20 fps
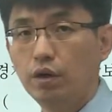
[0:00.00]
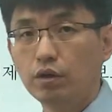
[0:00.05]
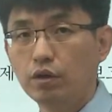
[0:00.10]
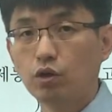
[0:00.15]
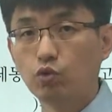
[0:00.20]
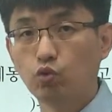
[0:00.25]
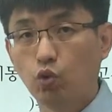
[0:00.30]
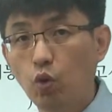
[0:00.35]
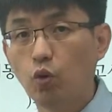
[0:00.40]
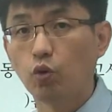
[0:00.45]

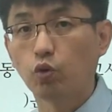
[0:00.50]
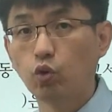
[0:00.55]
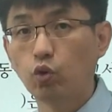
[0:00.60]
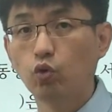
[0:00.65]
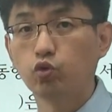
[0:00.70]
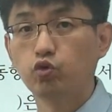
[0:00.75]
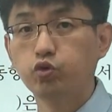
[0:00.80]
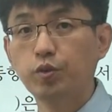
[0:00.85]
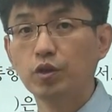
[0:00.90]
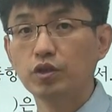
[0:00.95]
근데 또
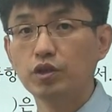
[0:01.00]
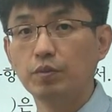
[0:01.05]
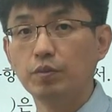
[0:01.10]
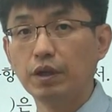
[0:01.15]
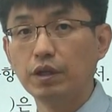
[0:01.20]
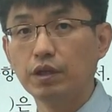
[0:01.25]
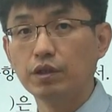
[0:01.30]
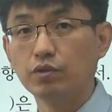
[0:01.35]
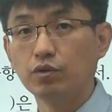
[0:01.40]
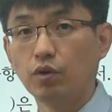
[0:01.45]
두 번째
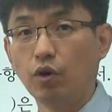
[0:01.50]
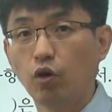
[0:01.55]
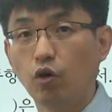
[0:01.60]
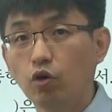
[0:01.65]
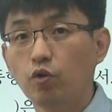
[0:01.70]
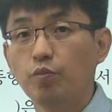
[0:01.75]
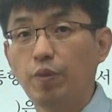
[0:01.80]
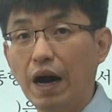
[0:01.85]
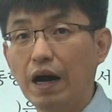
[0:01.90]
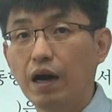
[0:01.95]
만났어.
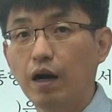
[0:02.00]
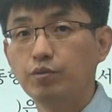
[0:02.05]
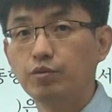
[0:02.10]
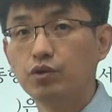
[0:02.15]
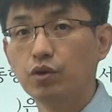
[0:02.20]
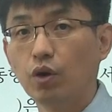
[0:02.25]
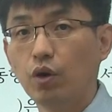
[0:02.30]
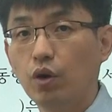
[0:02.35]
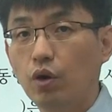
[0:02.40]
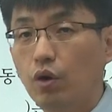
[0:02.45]
그럼
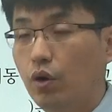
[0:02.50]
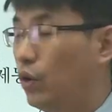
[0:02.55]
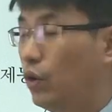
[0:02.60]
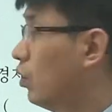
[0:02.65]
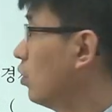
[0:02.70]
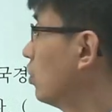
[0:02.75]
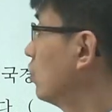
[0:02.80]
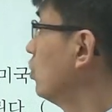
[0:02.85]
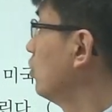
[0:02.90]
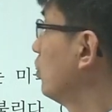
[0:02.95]
반갑죠.
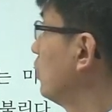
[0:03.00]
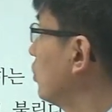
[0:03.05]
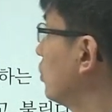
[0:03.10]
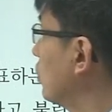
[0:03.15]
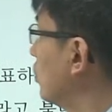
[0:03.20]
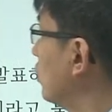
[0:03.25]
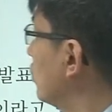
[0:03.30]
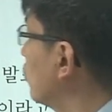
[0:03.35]
그러면